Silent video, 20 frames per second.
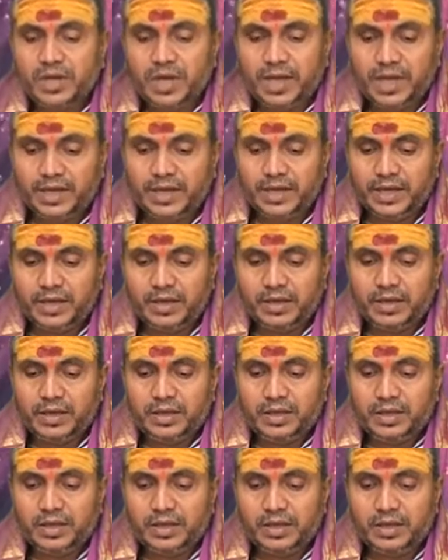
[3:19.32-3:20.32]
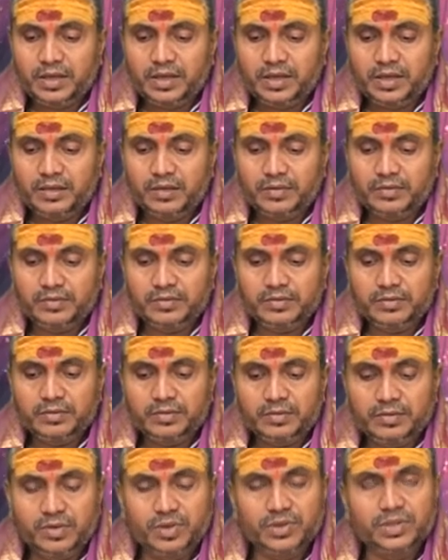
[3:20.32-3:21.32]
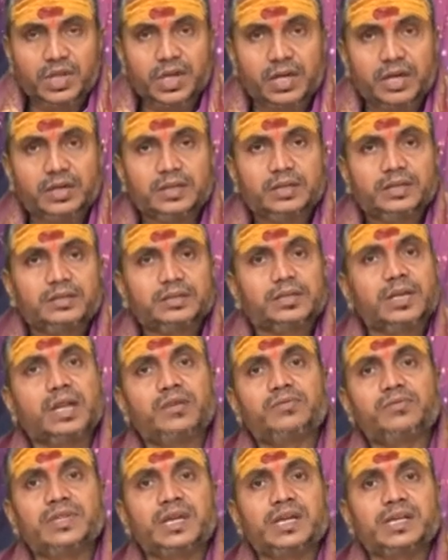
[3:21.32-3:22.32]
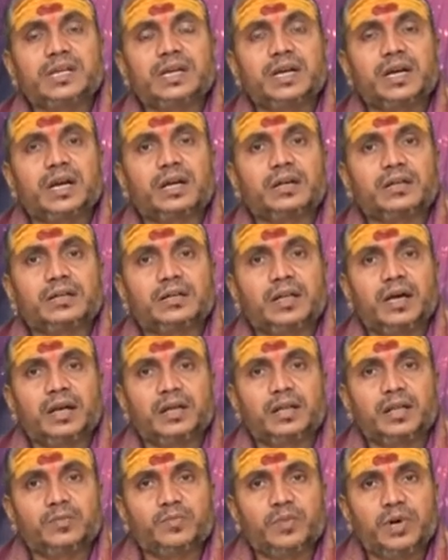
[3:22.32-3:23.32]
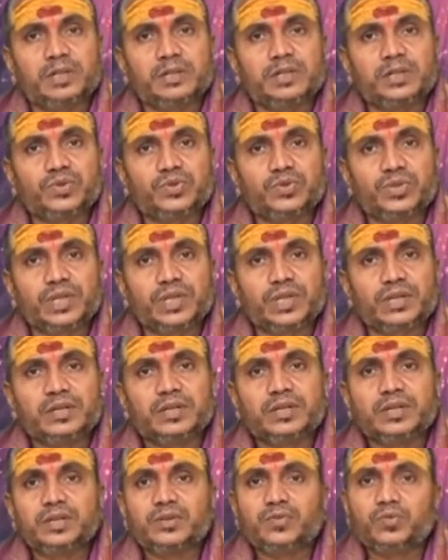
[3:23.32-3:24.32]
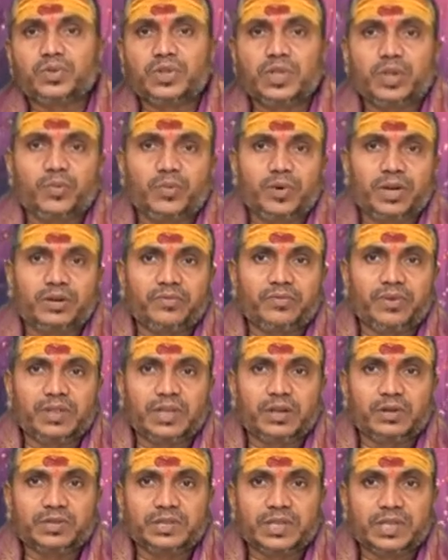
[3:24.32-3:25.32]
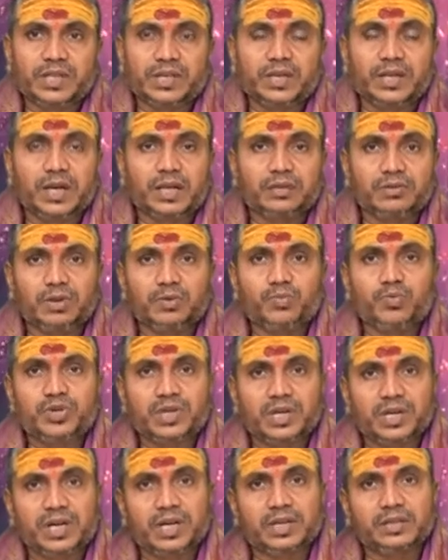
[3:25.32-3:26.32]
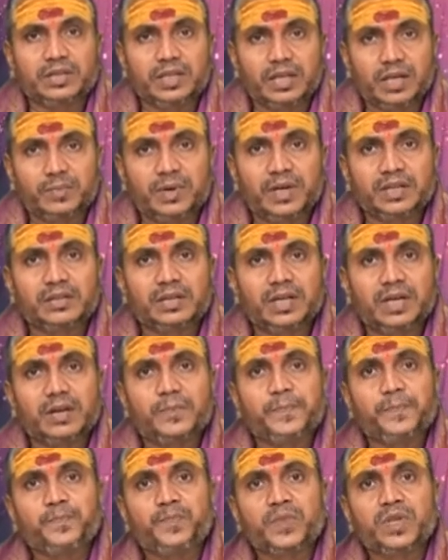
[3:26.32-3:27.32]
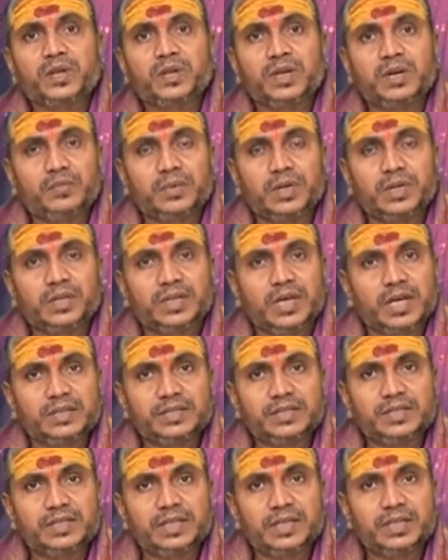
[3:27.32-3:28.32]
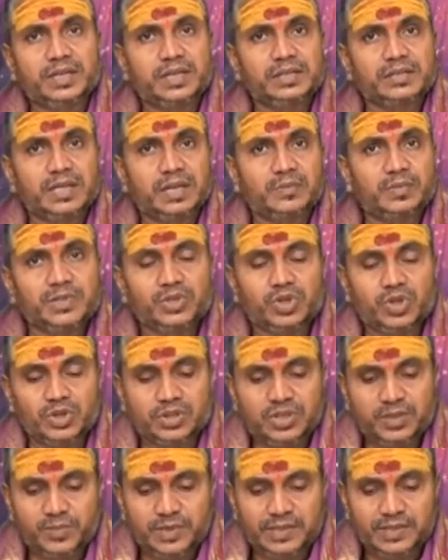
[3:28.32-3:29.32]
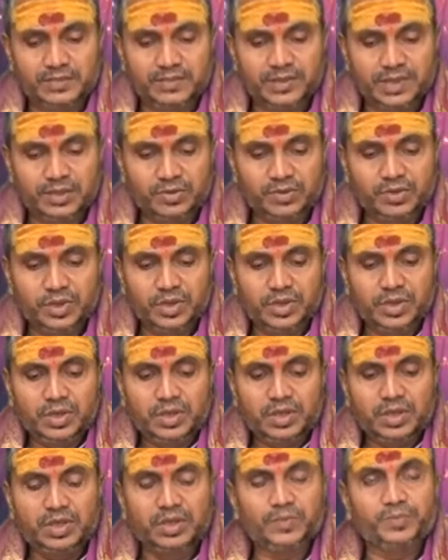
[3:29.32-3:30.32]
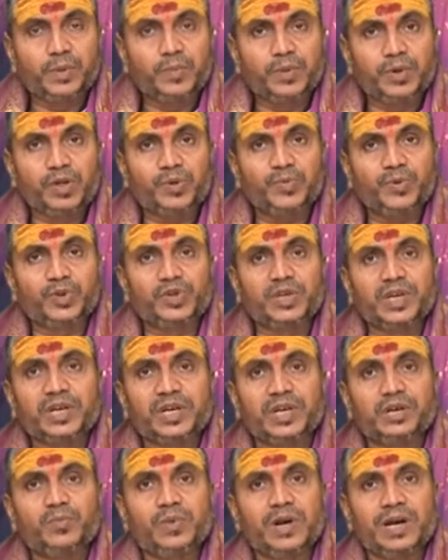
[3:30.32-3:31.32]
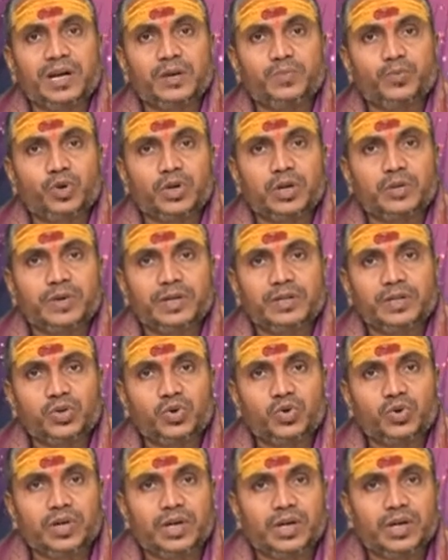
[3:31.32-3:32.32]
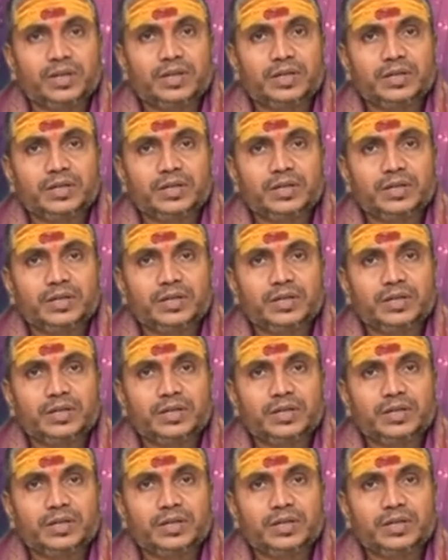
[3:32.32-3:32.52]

అలాగే ఈ రోజున చాలా విశేషంగా దాన ధర్మాలు చేసుకుంటే ఉత్తమమైనటువంటి ఫలితాలు వస్తాయని అందులో ముఖ్యంగా తిలపాత్ర కమ్మళ్ళకి దానం చేస్తే కనుక చాలా మంచి రోజు అని చెప్పేసి చెప్తారు ఈ ఫిబ్రవరి పదో తారీఖు నాడు మాఘ పూర్ణిమ అందరూ కూడా